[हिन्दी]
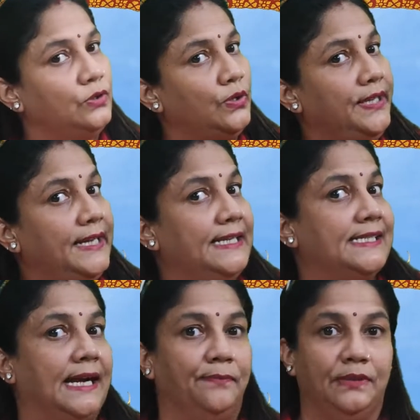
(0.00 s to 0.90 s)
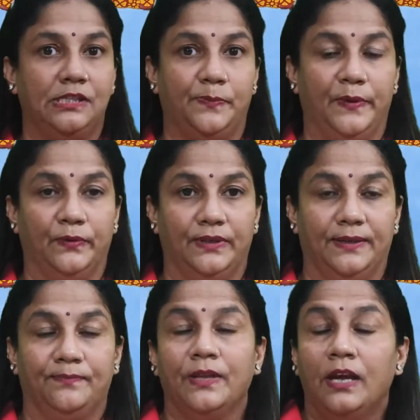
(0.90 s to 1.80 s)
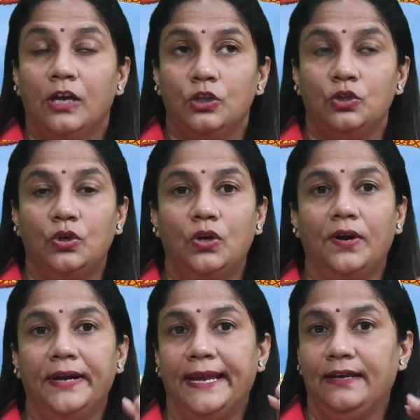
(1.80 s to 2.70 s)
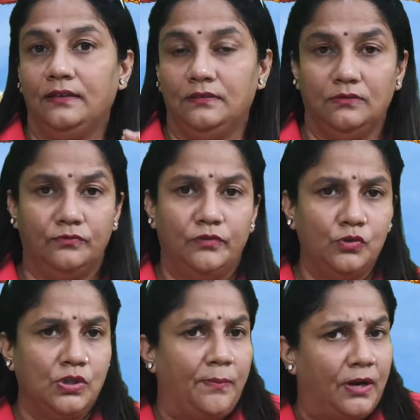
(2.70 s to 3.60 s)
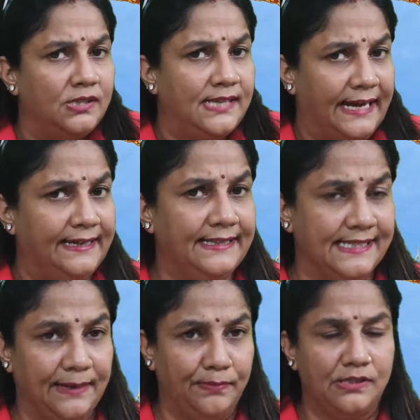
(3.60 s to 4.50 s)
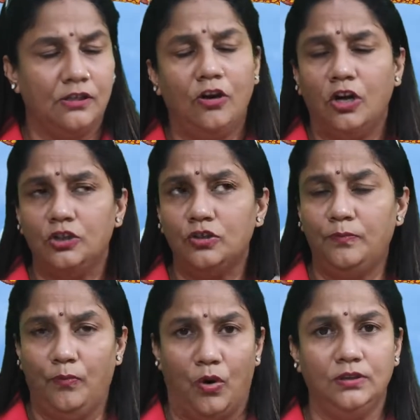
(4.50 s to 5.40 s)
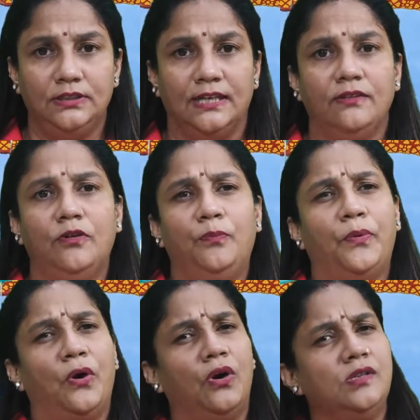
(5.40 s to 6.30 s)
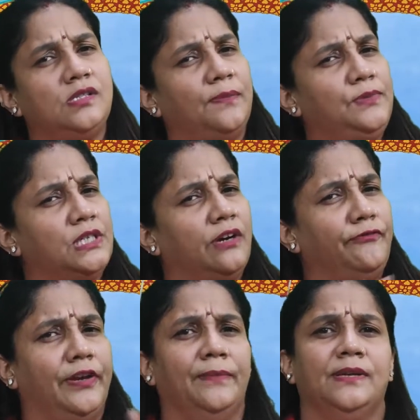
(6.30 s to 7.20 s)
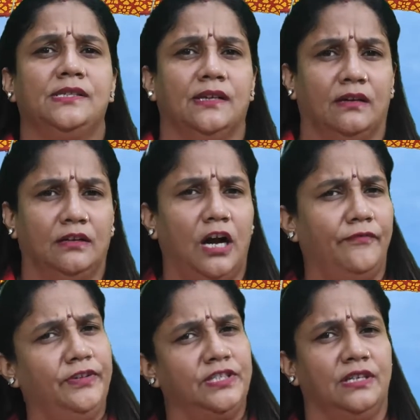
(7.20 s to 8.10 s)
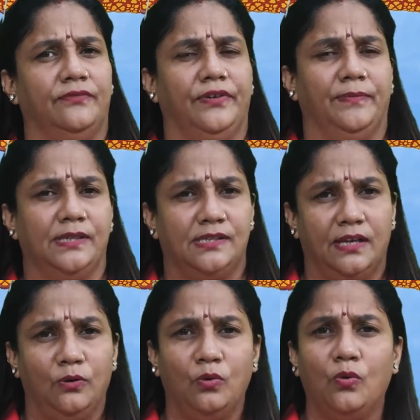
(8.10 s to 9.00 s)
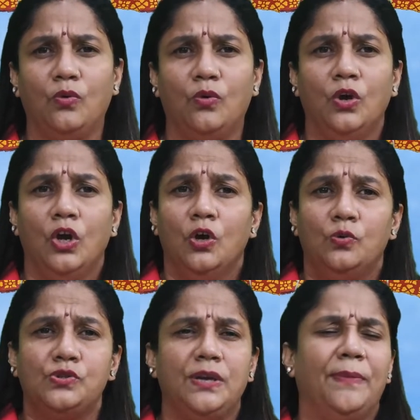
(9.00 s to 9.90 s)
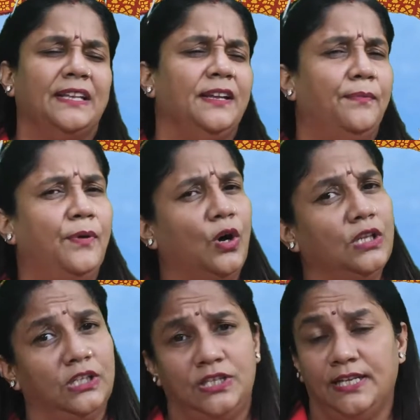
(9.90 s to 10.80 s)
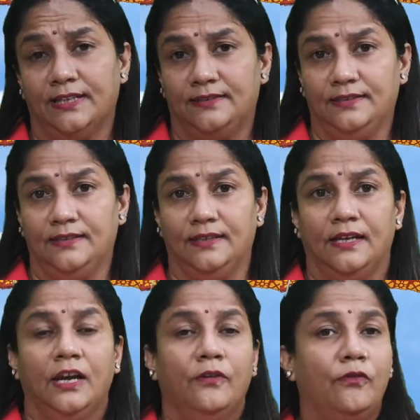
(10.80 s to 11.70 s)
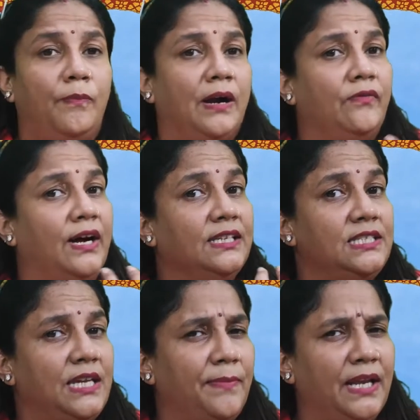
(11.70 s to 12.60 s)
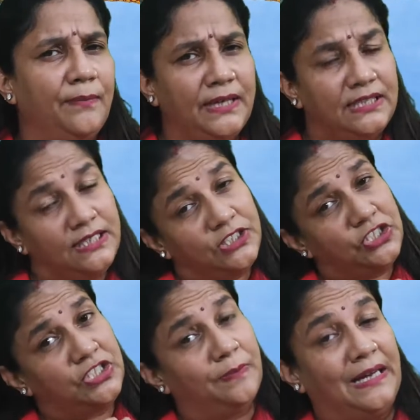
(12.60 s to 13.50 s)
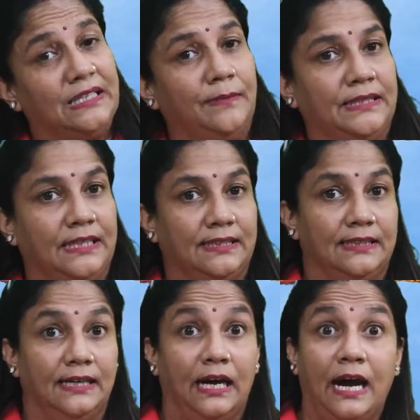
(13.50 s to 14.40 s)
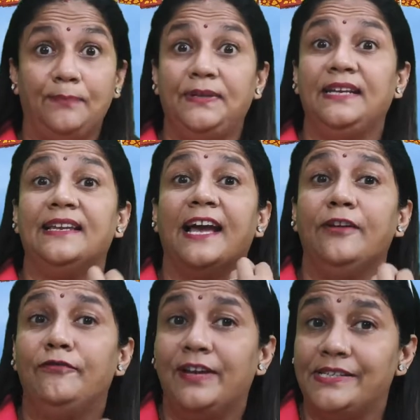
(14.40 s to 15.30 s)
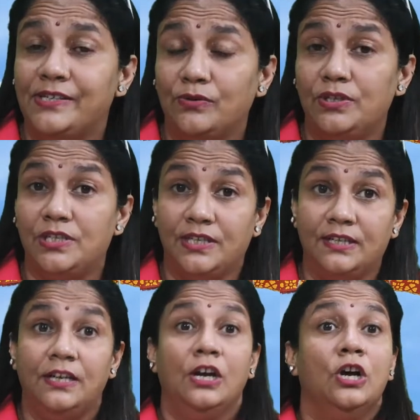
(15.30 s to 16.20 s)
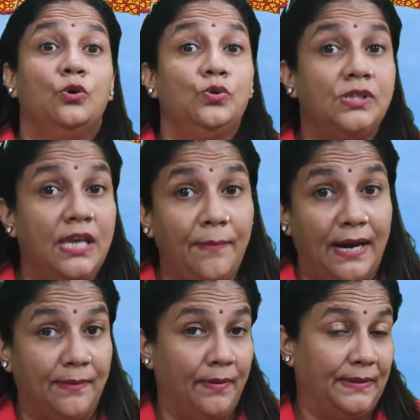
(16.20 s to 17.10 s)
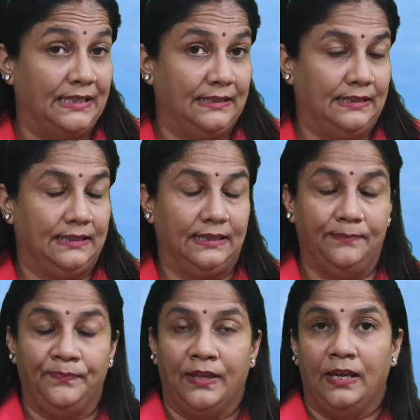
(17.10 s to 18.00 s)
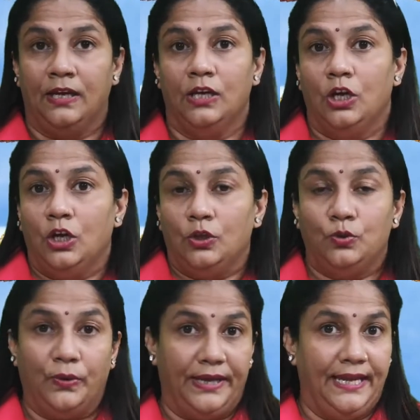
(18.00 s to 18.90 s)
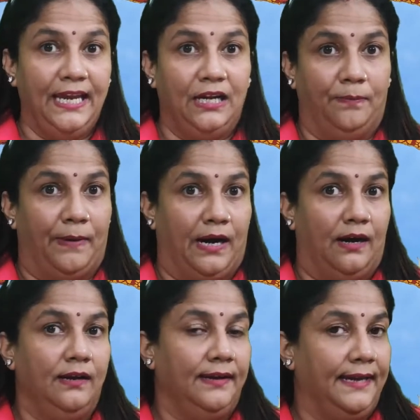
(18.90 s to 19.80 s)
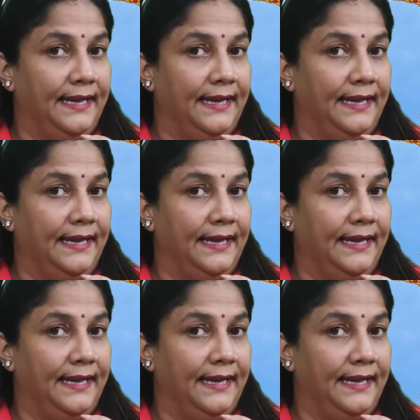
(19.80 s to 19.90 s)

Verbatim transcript: तो ये डिसाइपल्स भी होते हैं तो एक वो उसके बहुत सारे डिसाइपल्स थे और जो मॉन्ग था ना वो बहुत सब जगह फेमस था काफी जगह फेमस था लोगों को उसकी बातें बहुत अच्छी लगती थी वो भगवान जी के बारे में इतनी अच्छी अच्छी बातें बताता था आपकी लाइफ कैसी होनी चाहिए उसके बारे में बताता था तो एक बार